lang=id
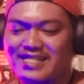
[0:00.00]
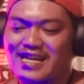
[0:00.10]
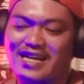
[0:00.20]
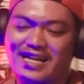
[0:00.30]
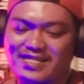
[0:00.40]

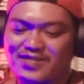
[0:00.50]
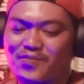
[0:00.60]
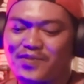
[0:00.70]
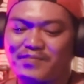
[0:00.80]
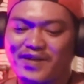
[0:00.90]
Kita
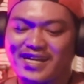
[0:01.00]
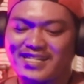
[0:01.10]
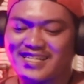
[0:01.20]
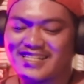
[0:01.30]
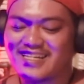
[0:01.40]
coba pakai
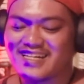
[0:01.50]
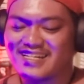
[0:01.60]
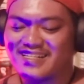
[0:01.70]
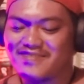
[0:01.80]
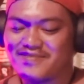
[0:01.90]
senter. Gitu.